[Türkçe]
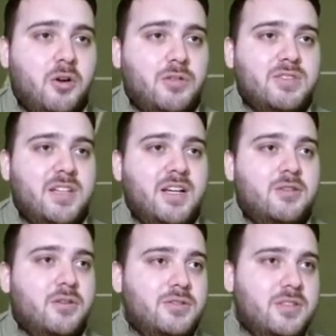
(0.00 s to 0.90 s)

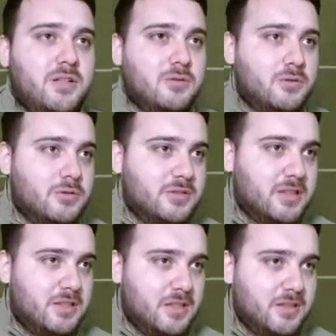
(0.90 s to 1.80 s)
Offside offside oluyordu
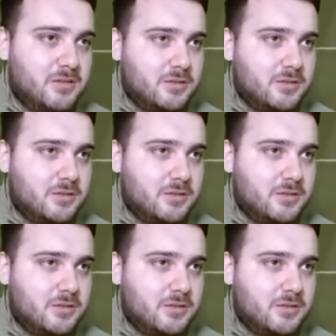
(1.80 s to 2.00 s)
zaten.